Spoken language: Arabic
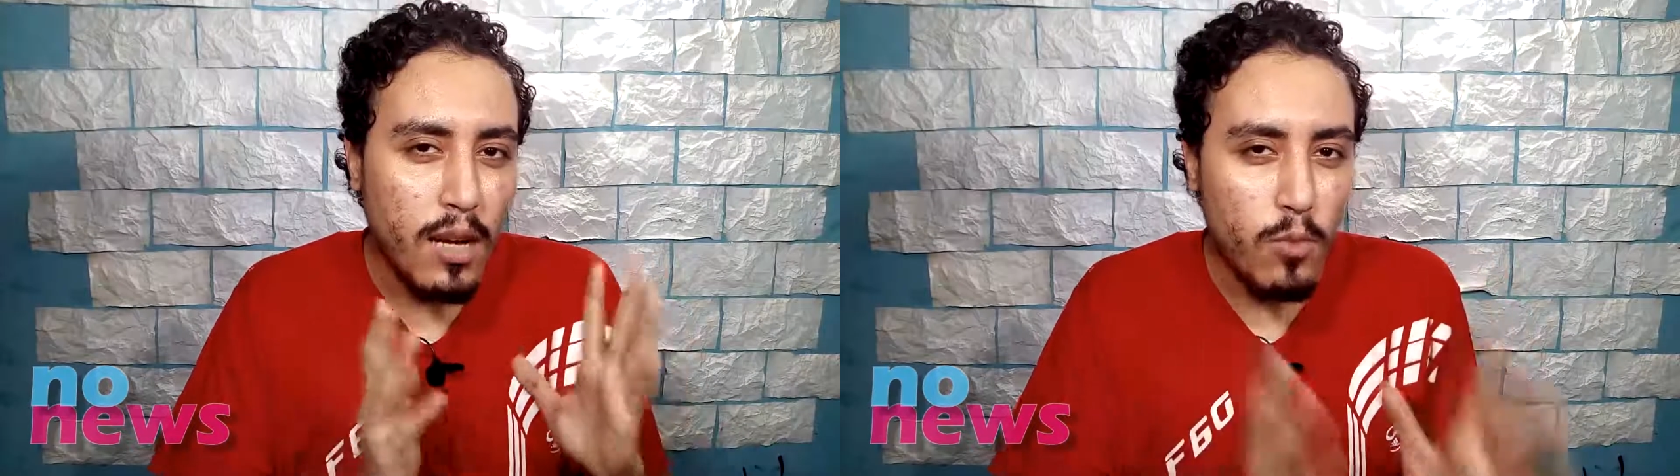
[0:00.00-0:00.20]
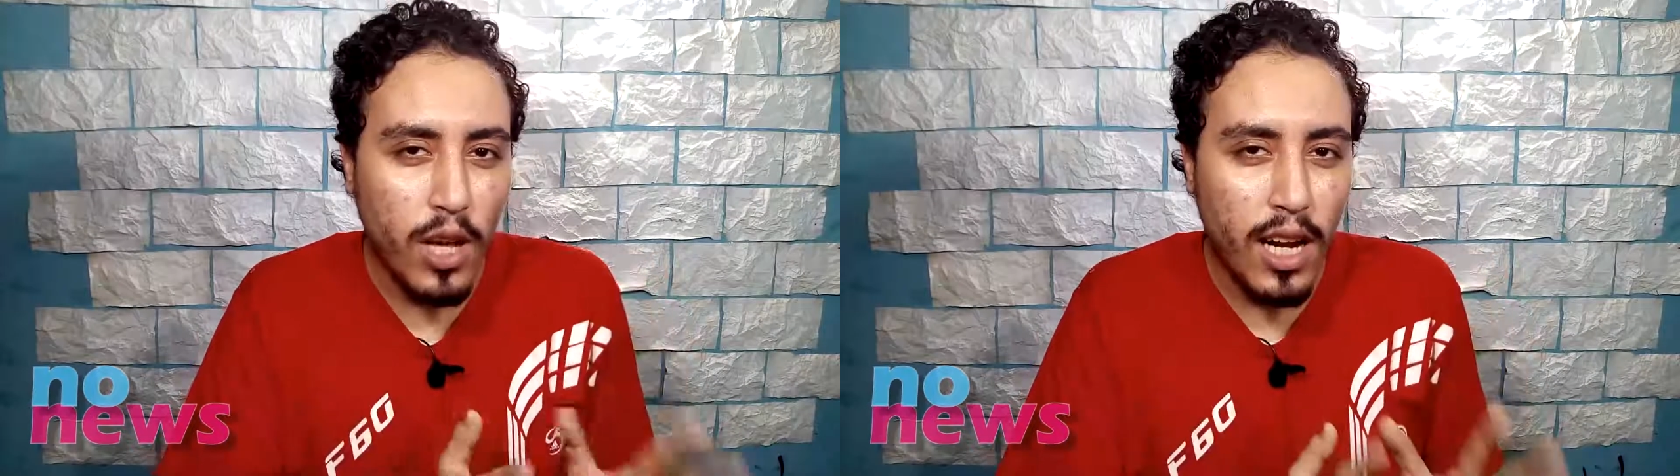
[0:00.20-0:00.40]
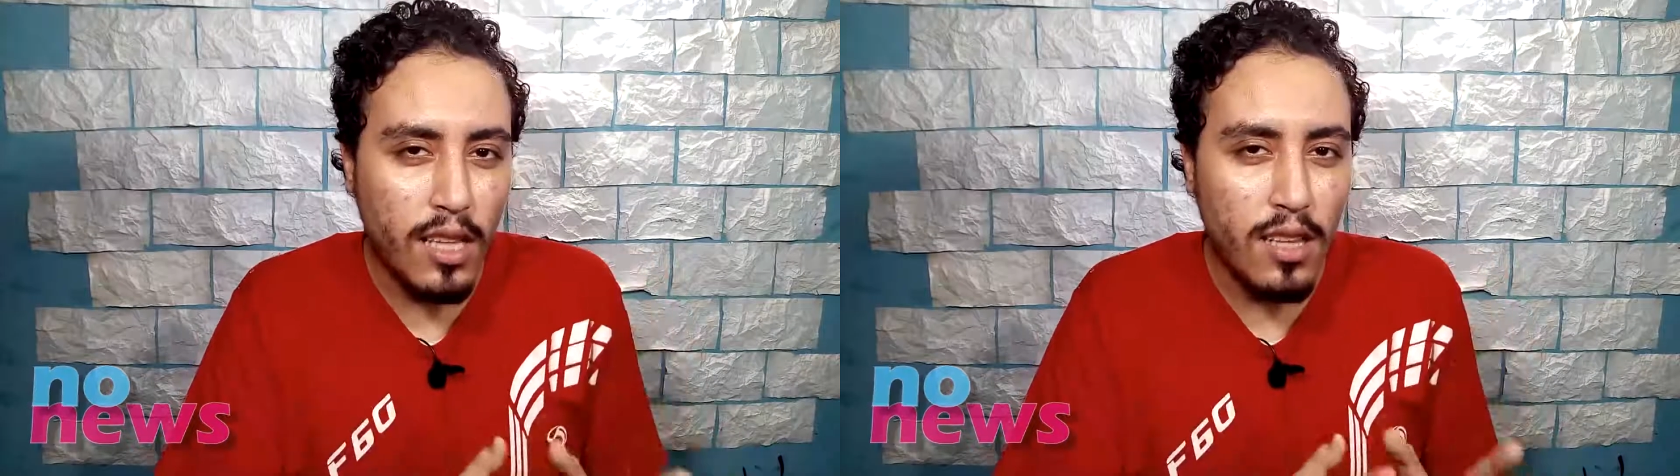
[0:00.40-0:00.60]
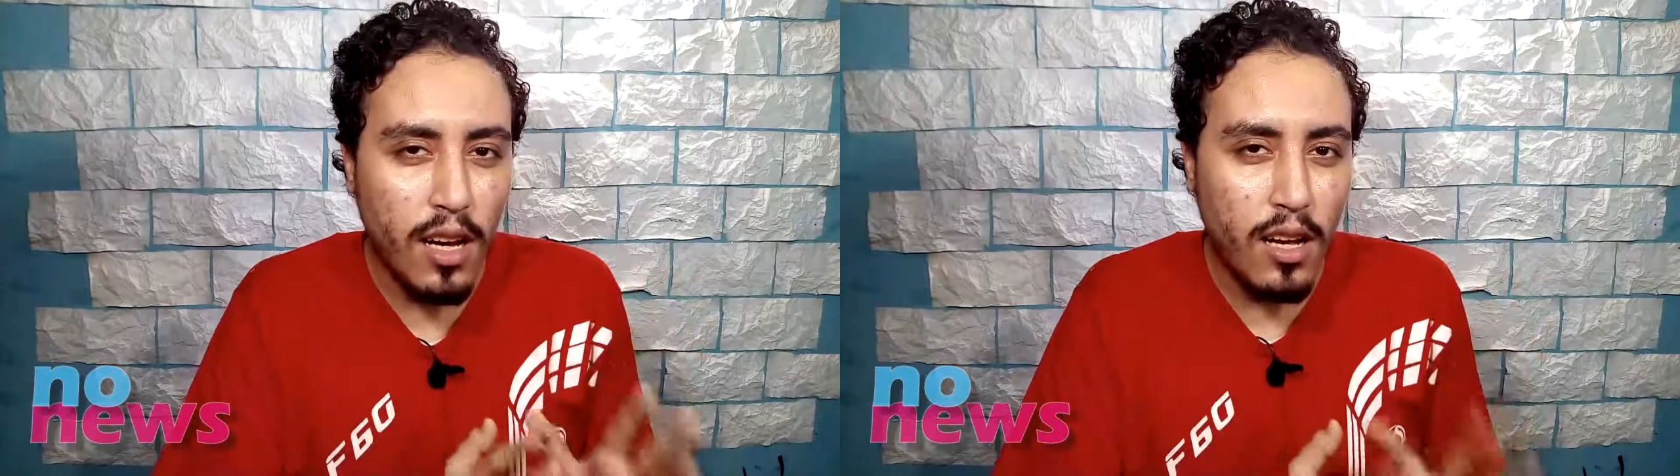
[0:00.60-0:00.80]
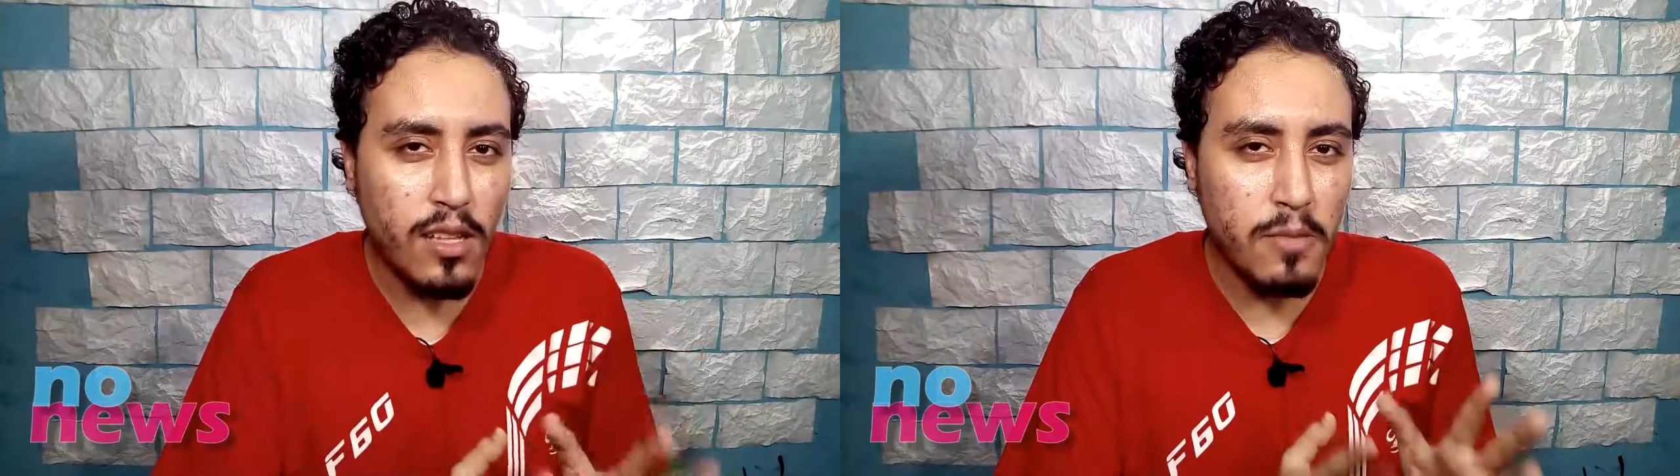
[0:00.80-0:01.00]
المجلد
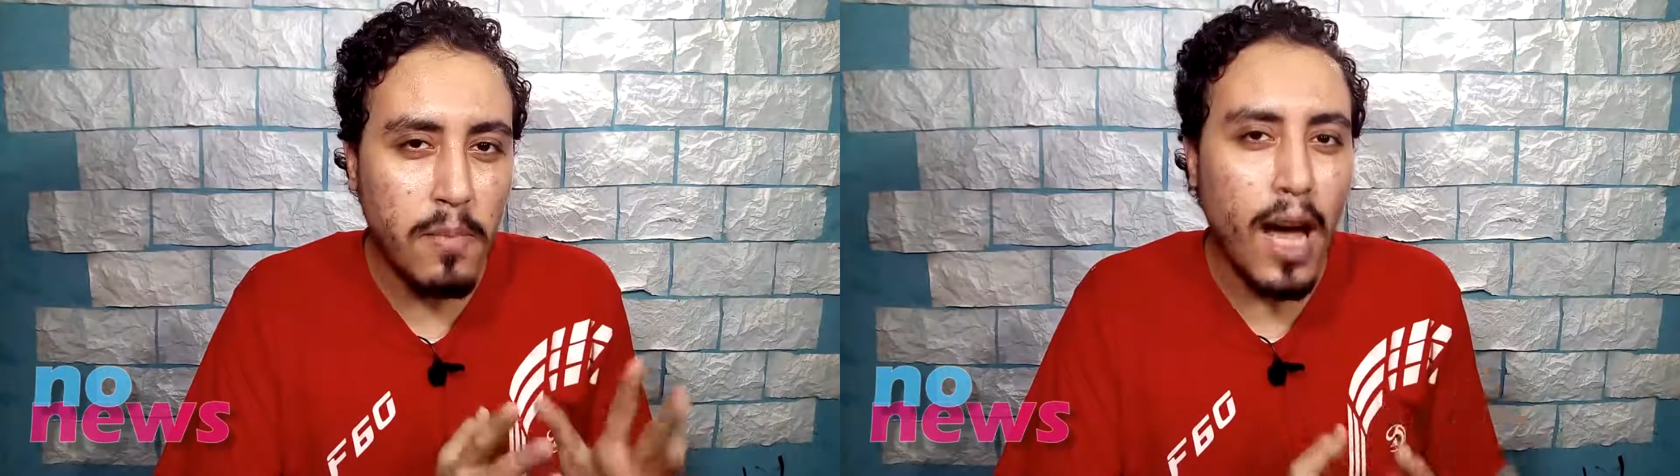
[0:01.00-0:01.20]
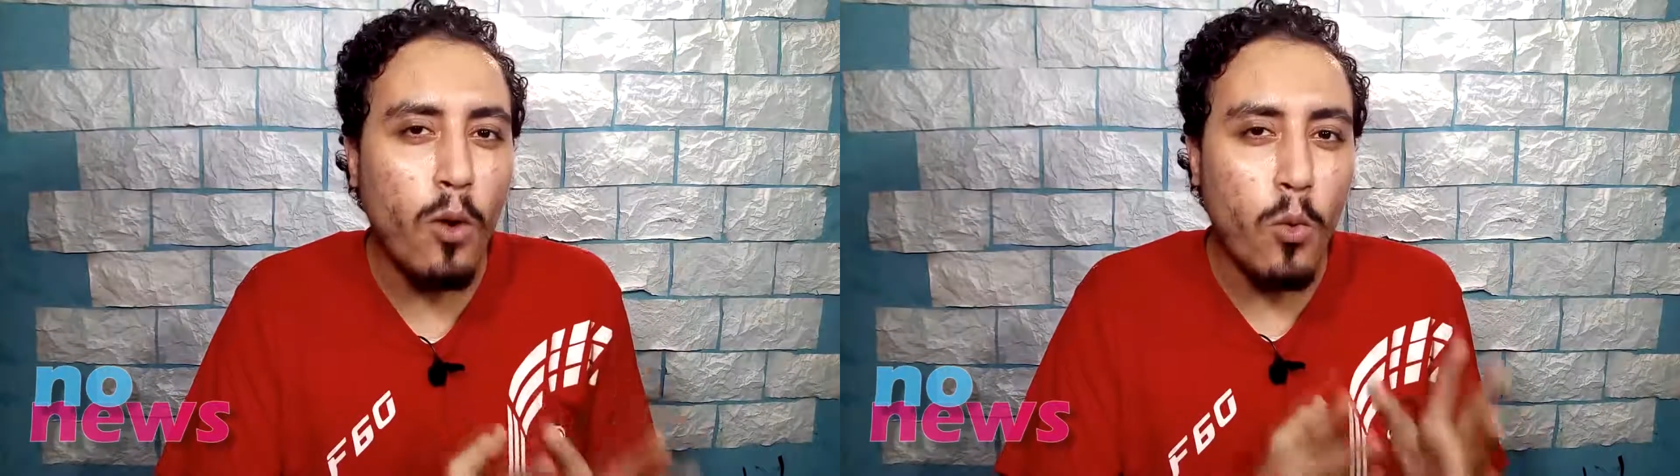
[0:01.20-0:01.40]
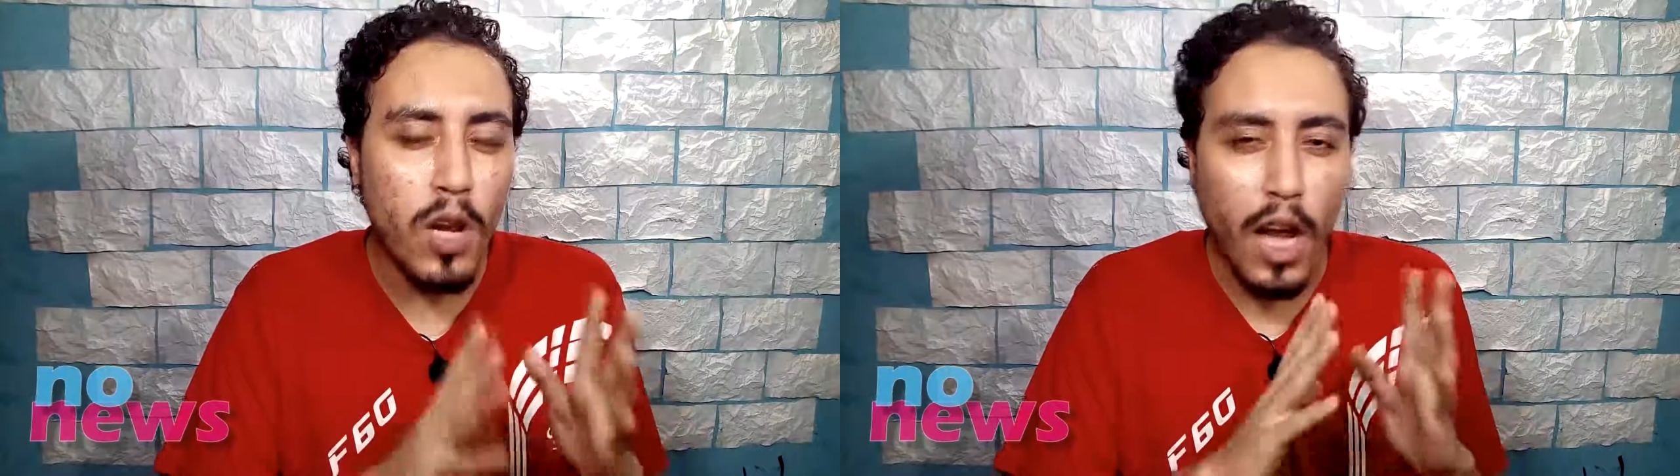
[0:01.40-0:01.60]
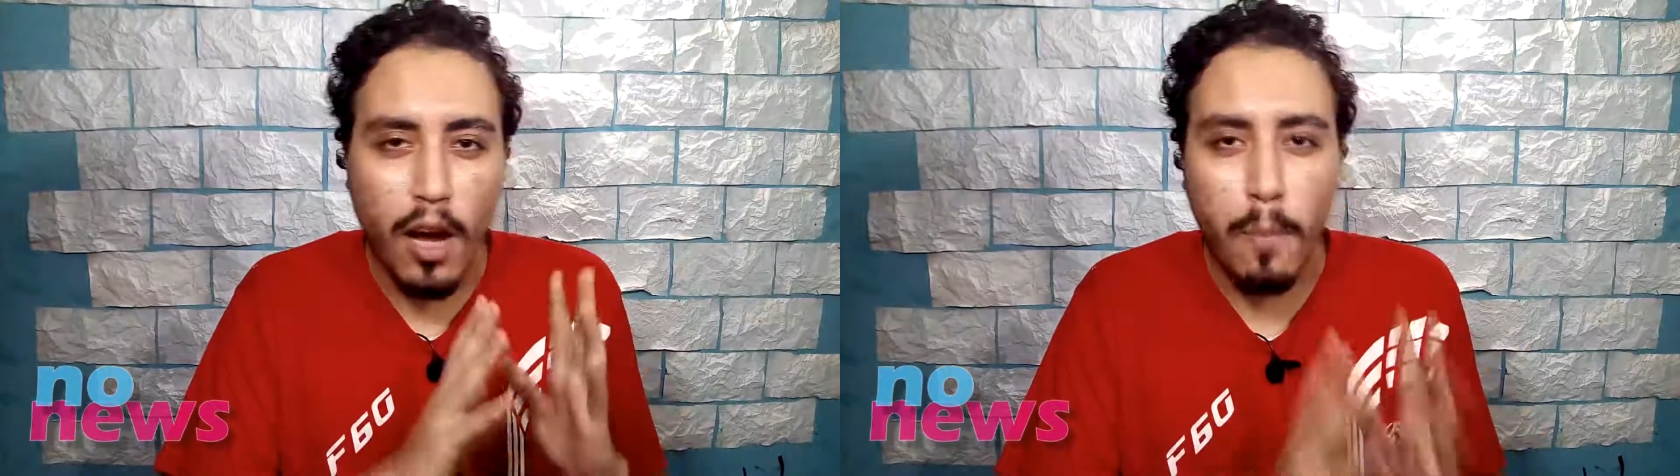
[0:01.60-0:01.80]
ده خاص بأول